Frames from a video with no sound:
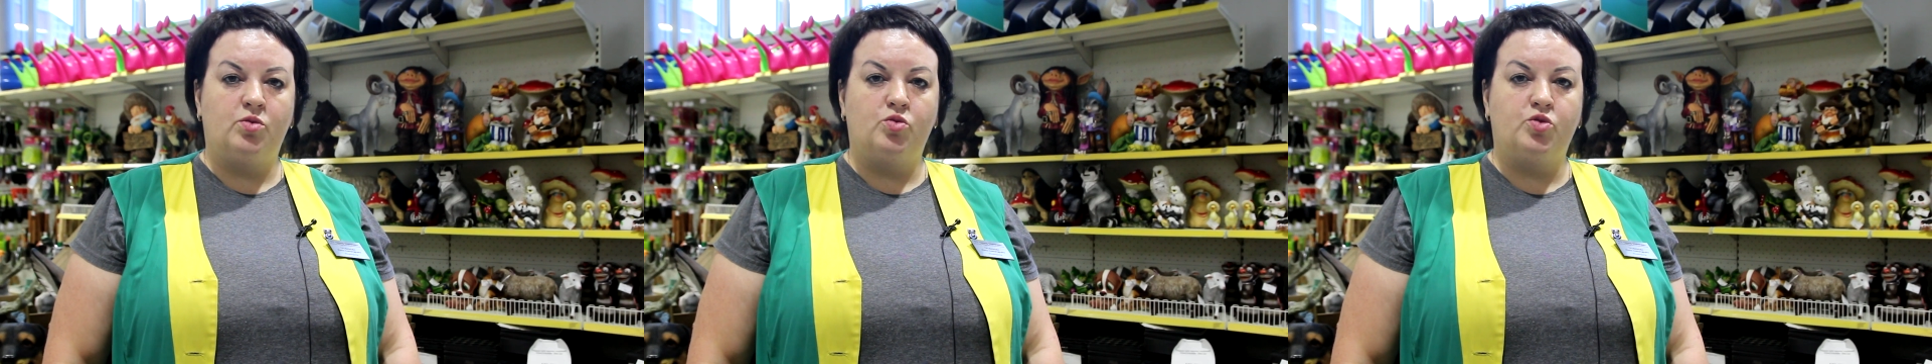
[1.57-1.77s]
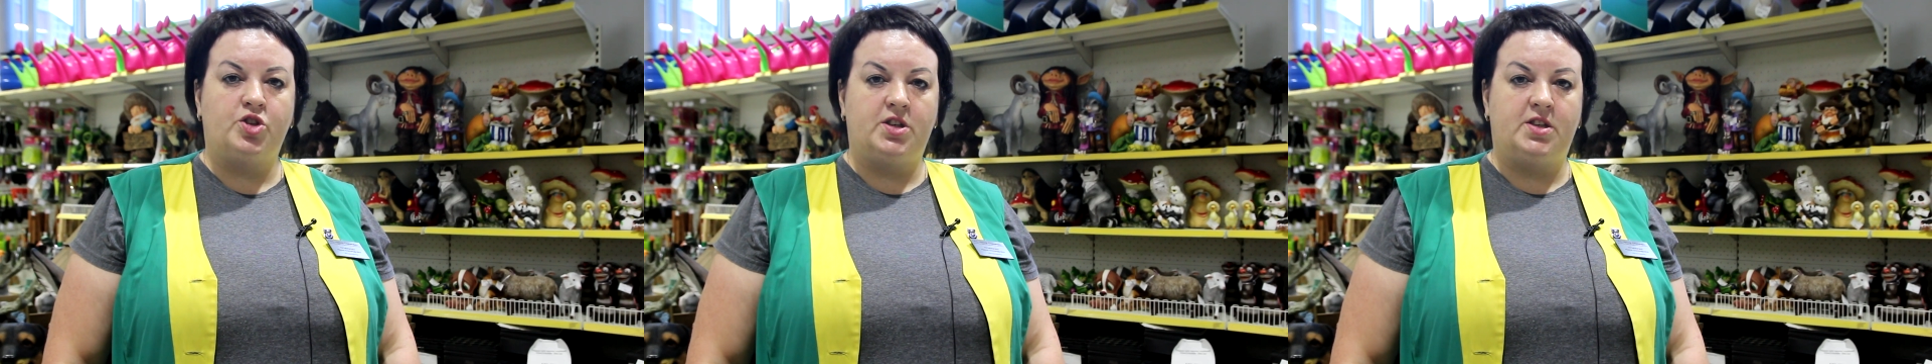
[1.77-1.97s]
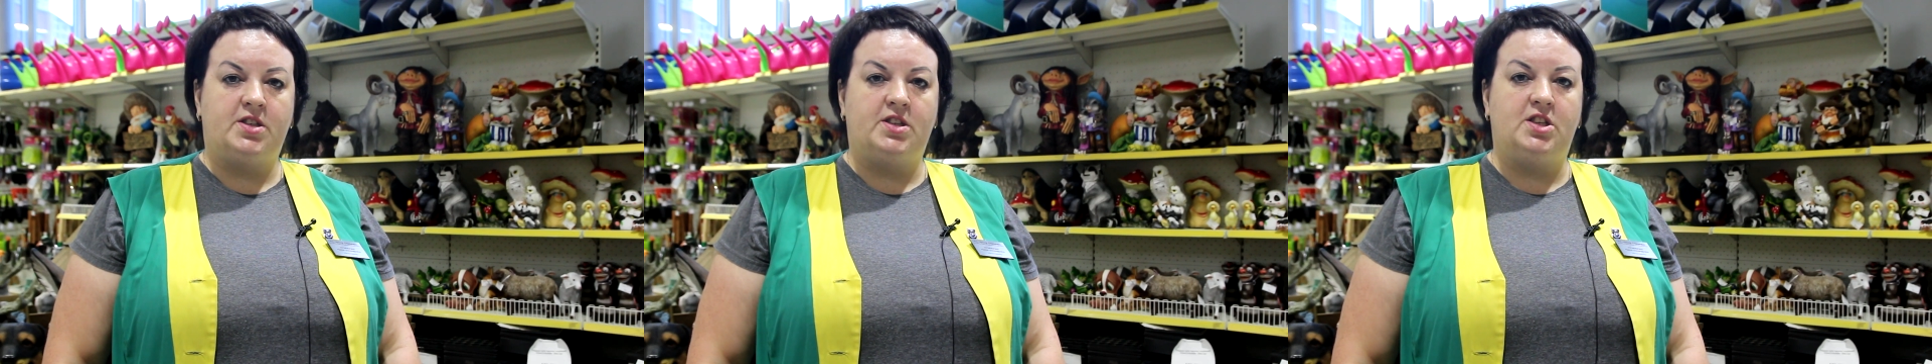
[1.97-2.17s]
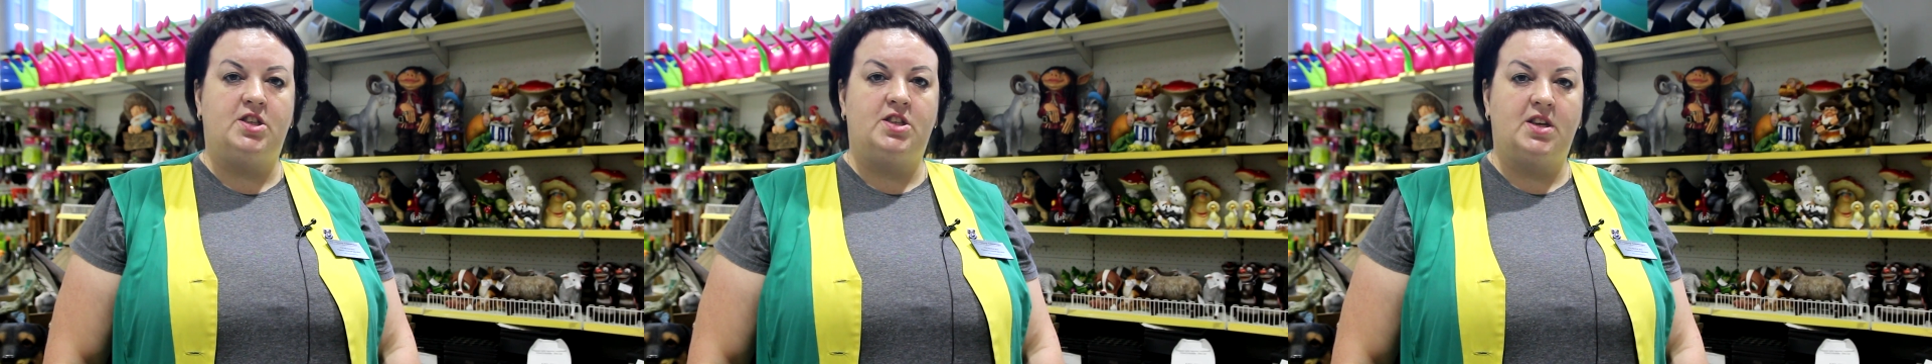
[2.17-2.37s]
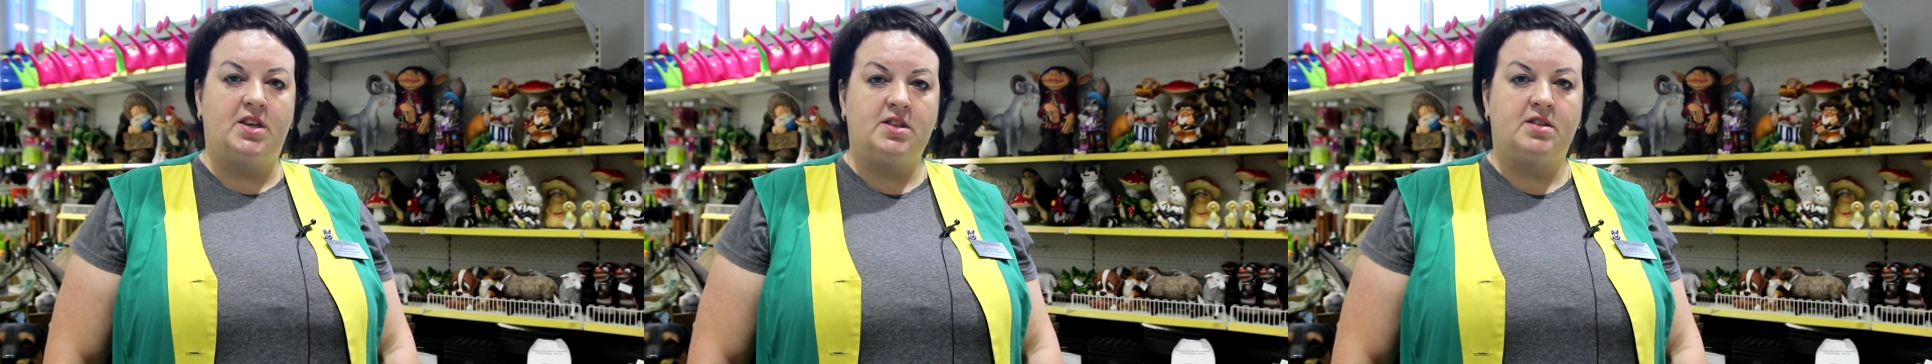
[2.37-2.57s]
уже
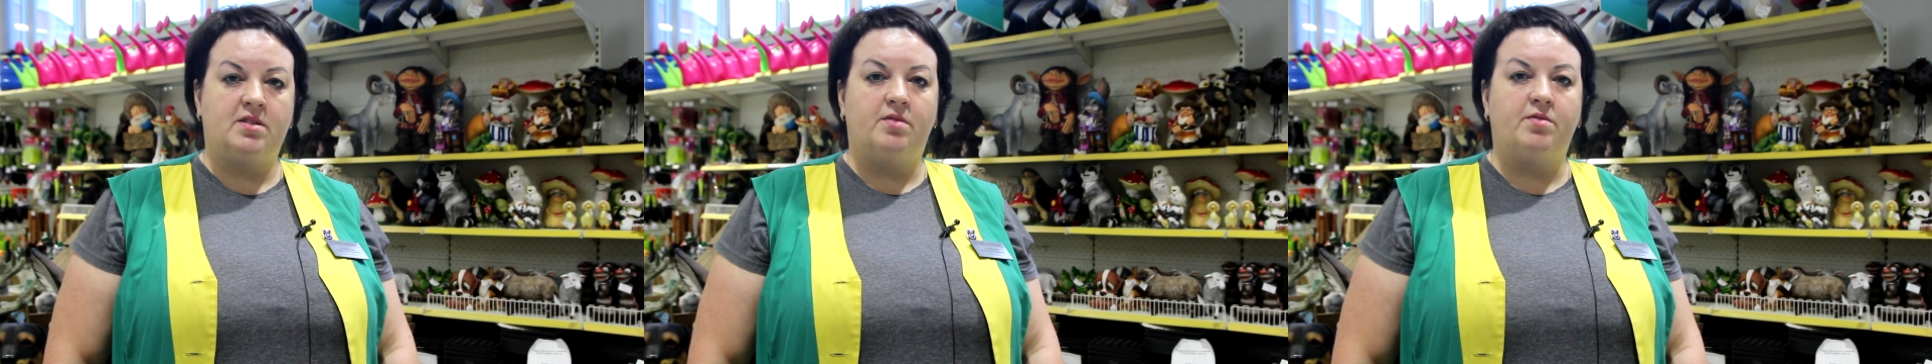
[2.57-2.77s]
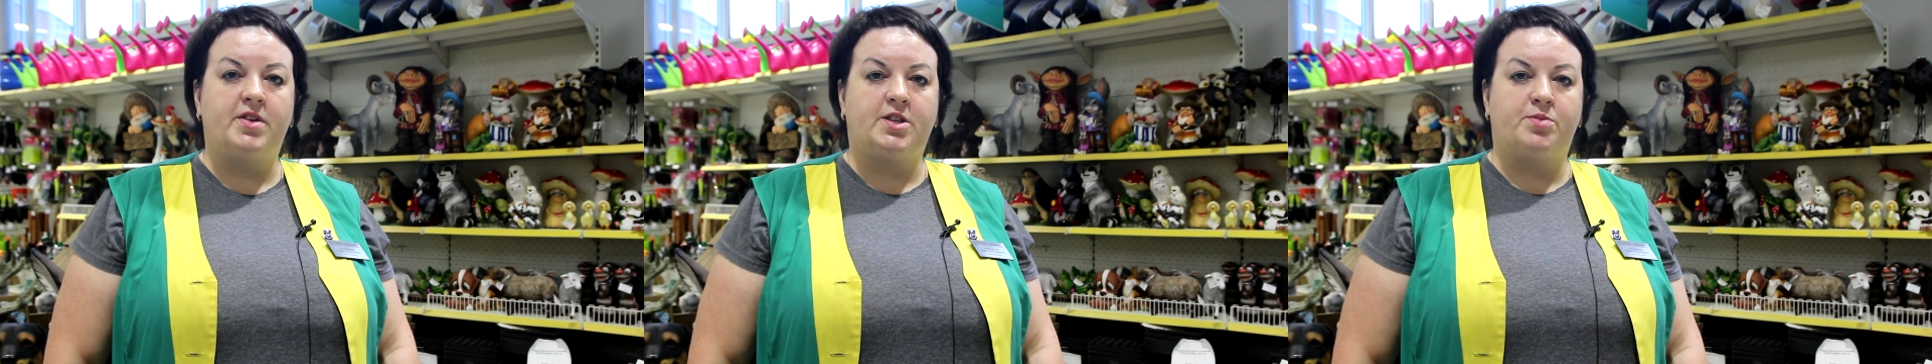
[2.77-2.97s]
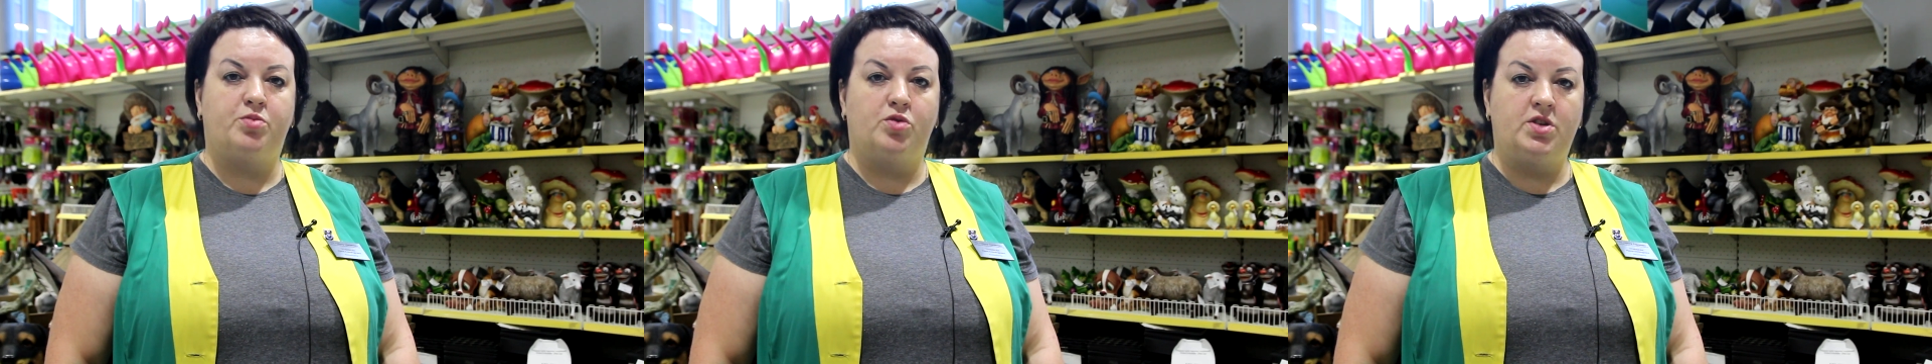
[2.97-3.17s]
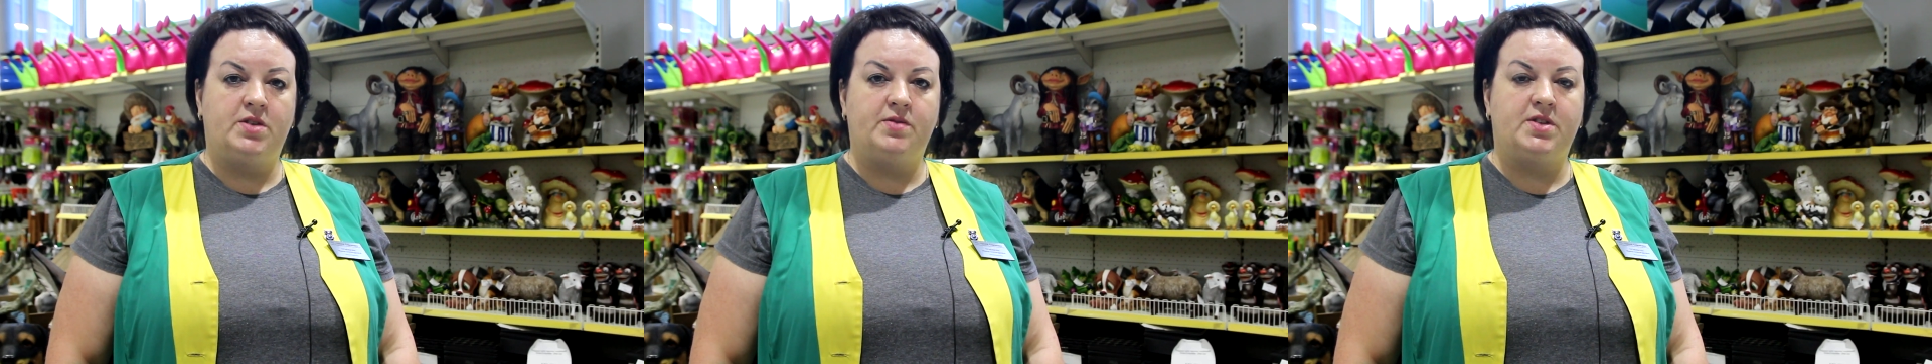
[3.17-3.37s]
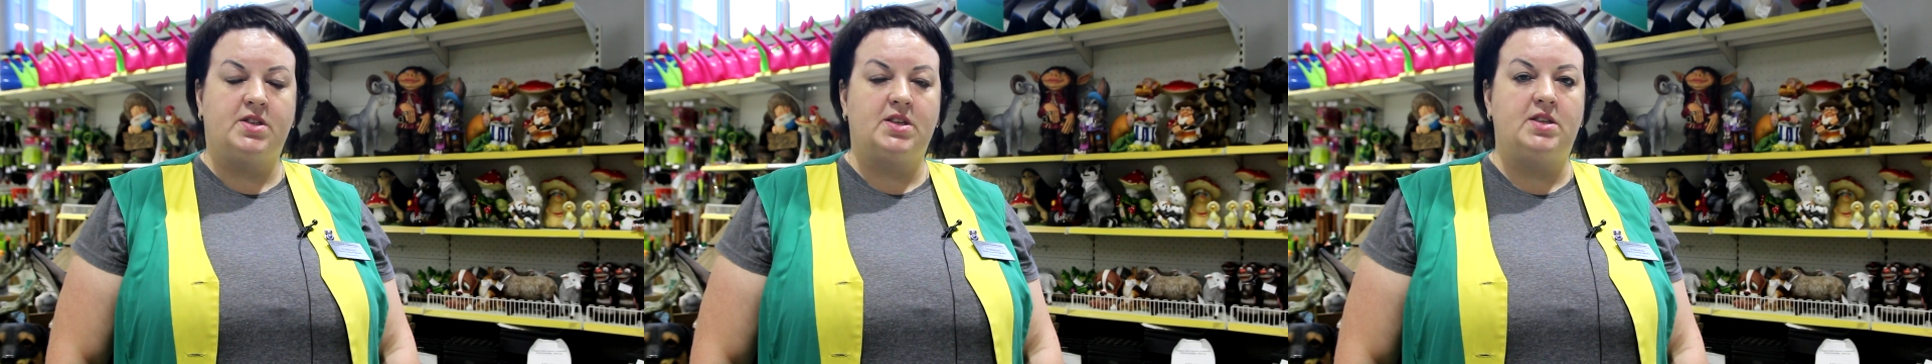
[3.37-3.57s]
сейчас
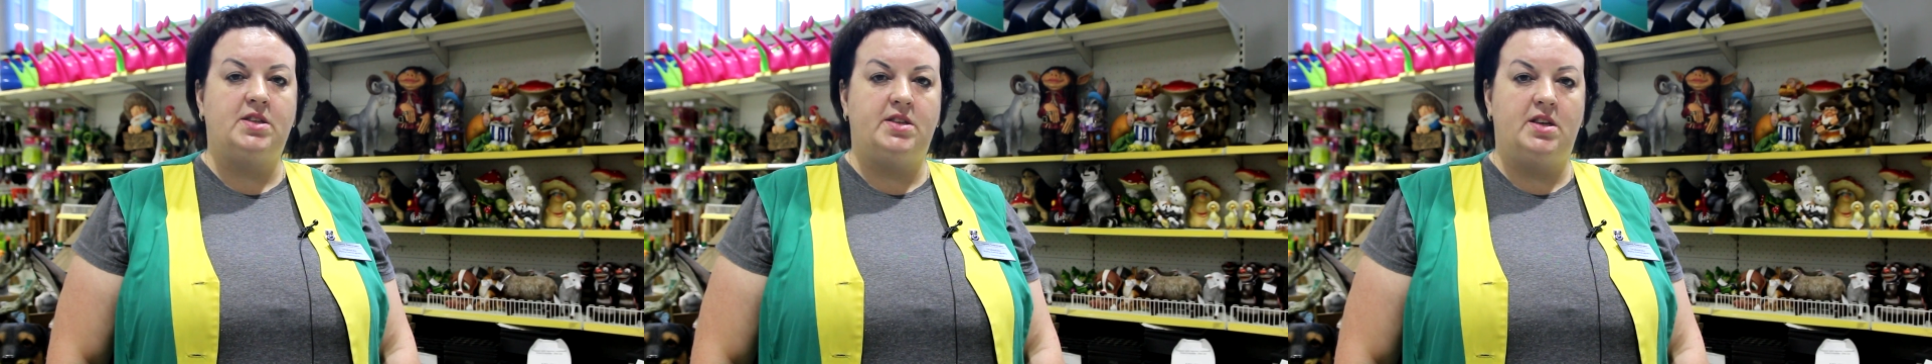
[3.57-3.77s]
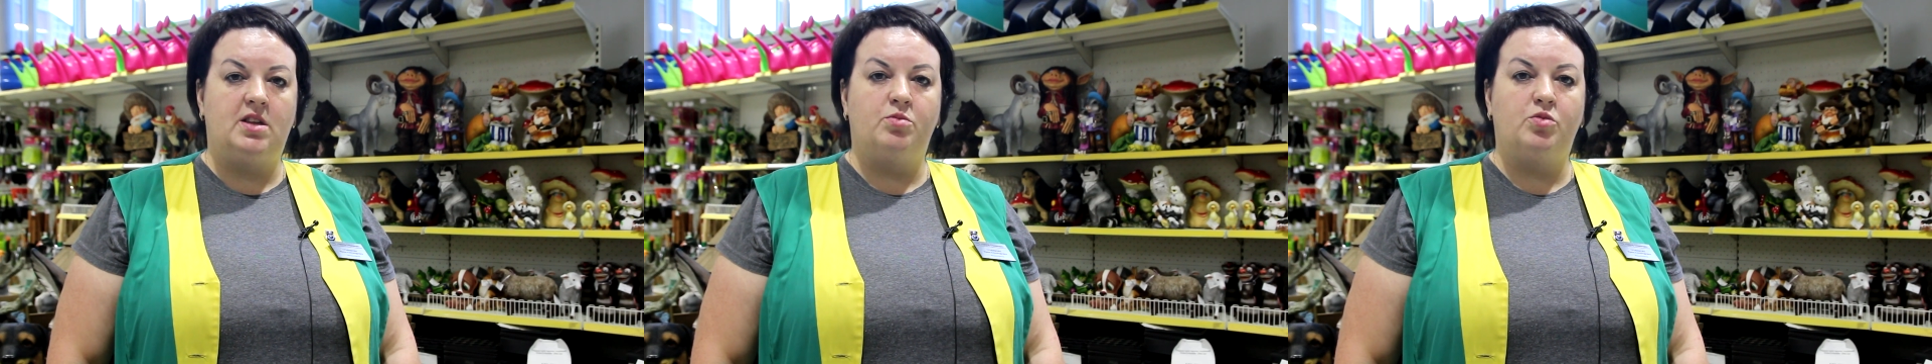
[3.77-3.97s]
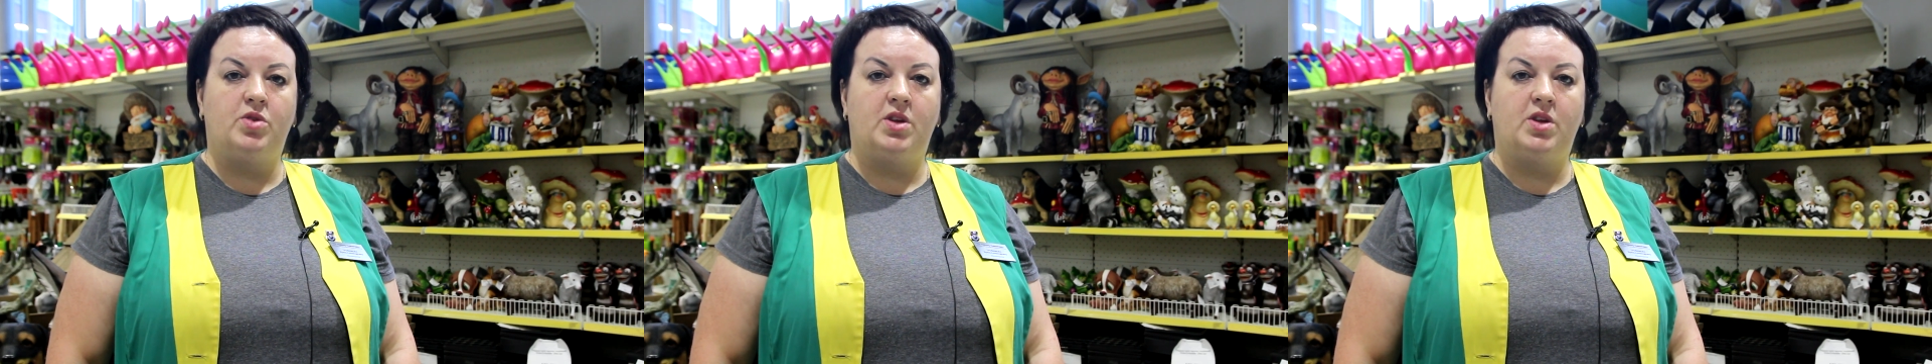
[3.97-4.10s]
воспользоваться осенними